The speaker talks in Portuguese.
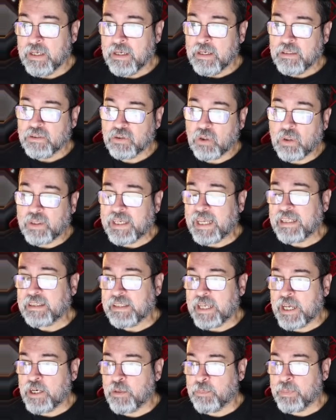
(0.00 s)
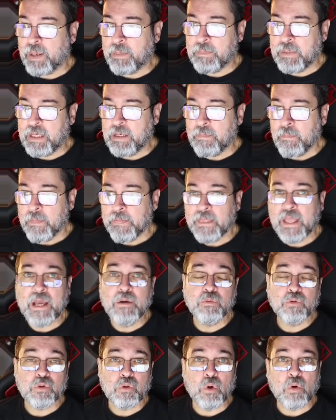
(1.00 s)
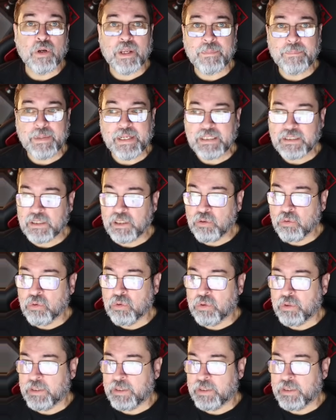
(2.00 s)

Só que Ethereum, para mim, é um token mais seguro.